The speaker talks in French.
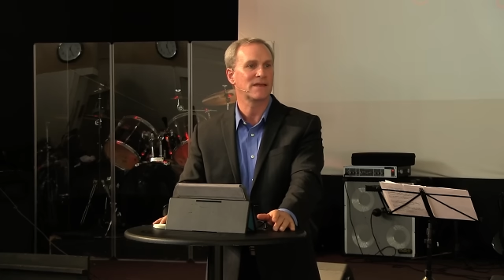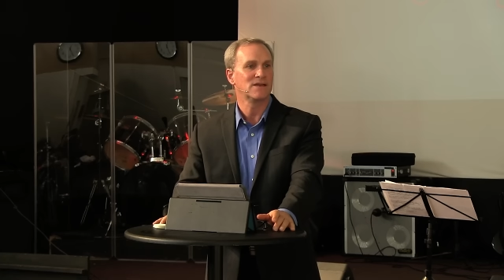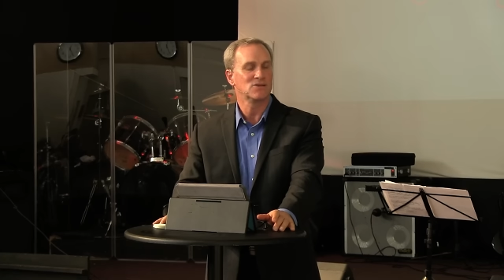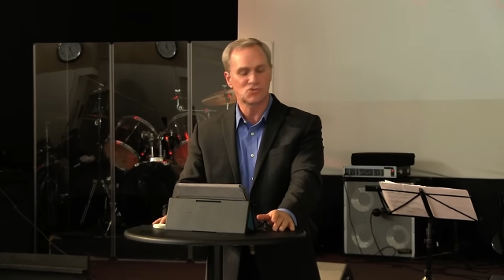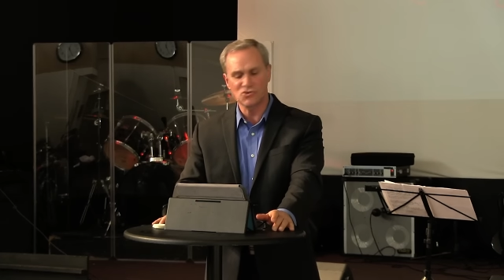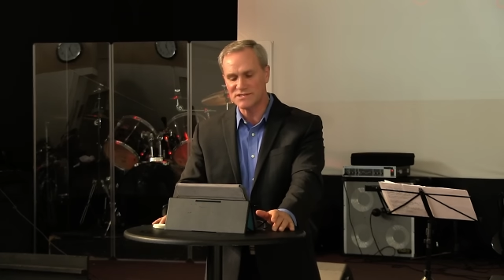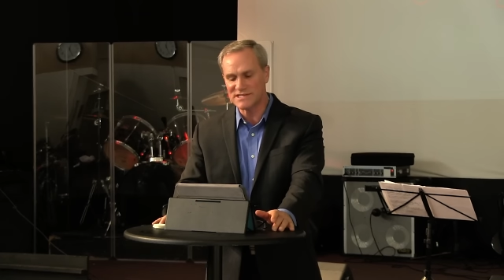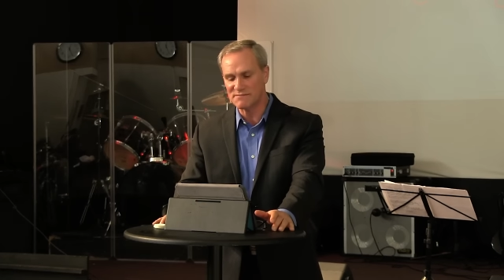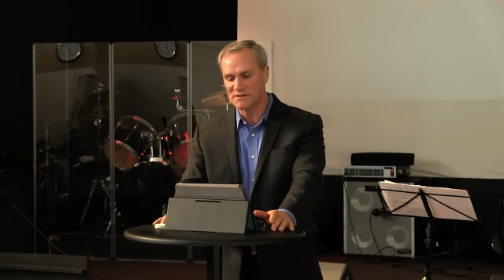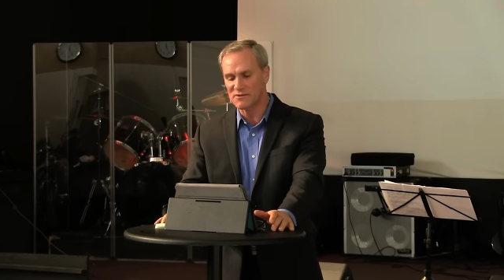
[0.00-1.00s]
tout
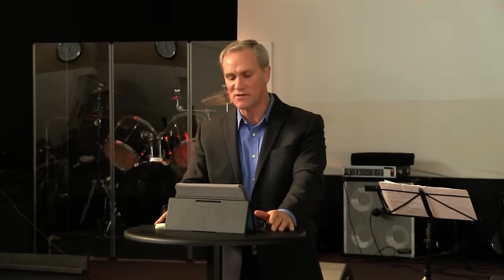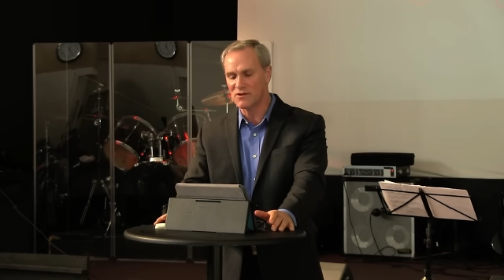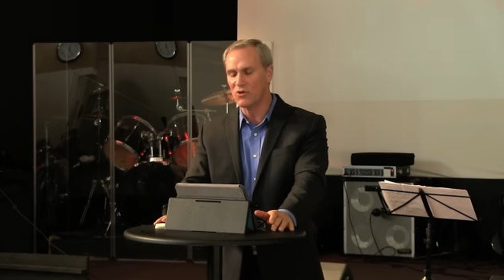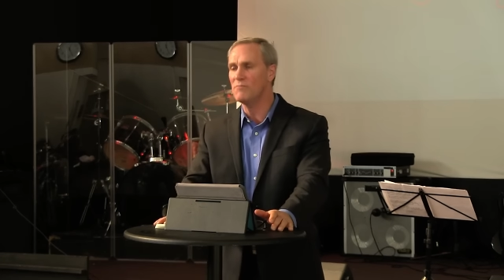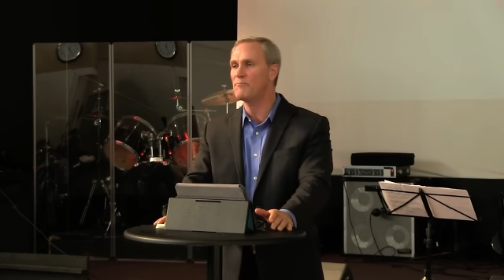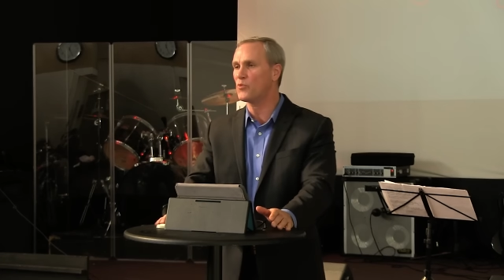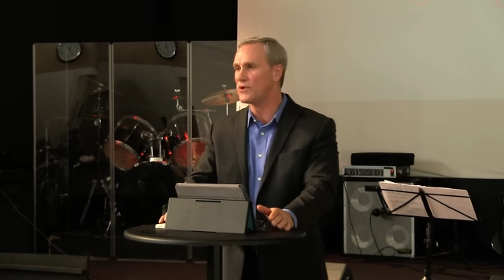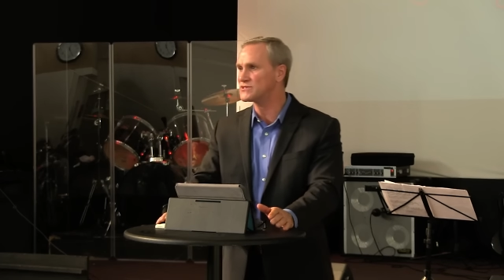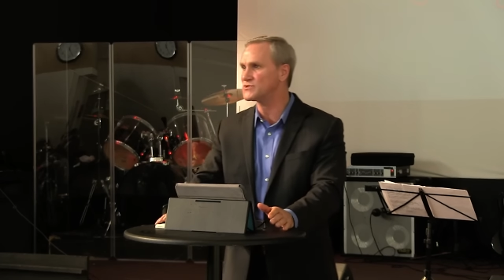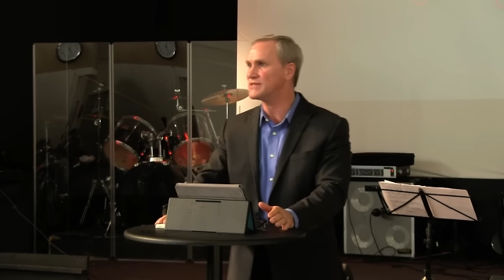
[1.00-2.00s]
simplement
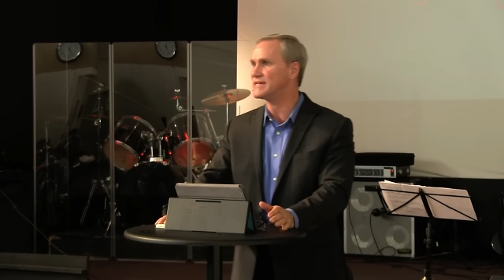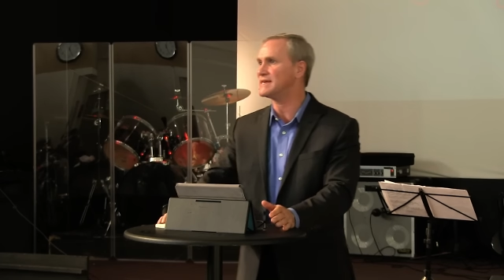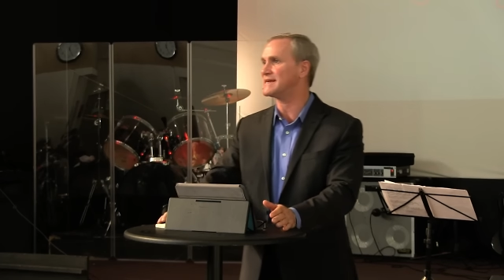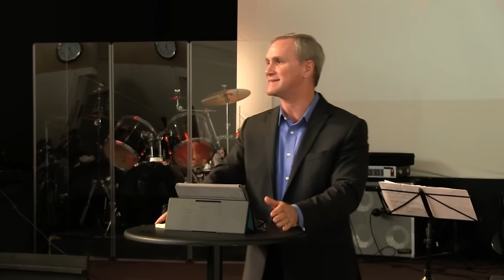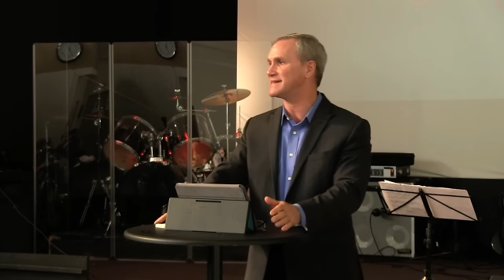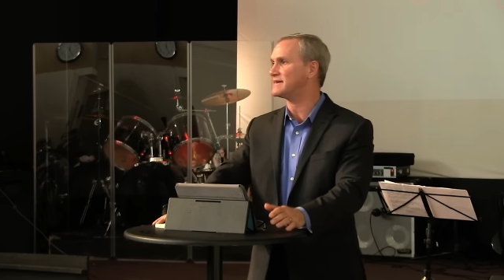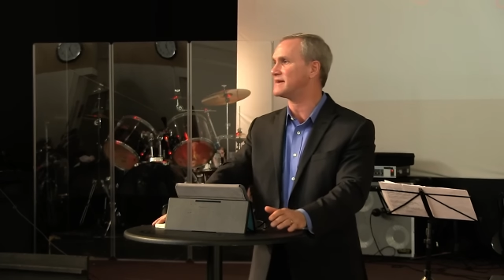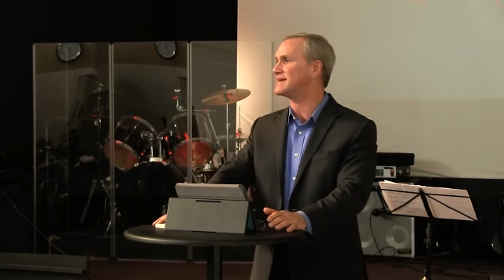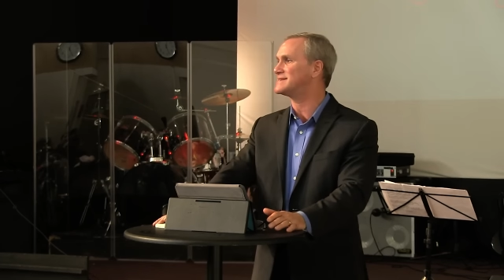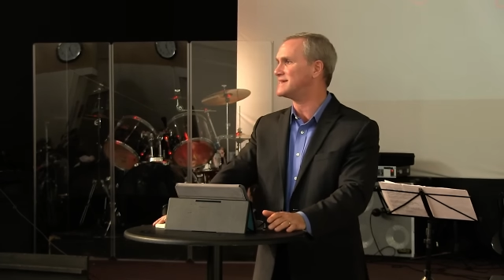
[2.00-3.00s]
empoisonner la terre à
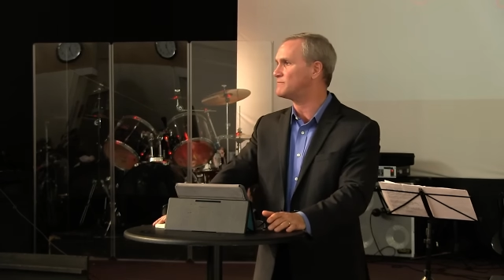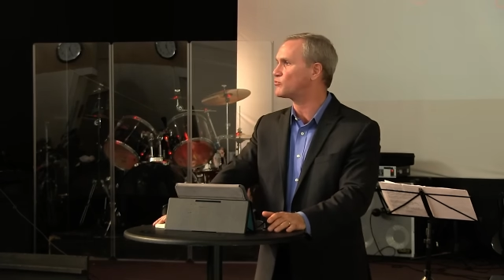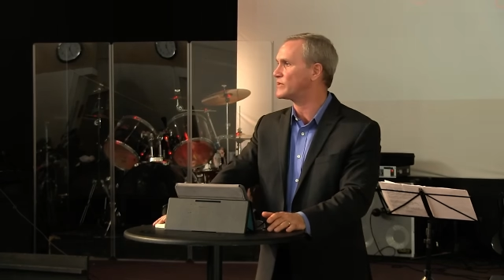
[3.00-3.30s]
tel point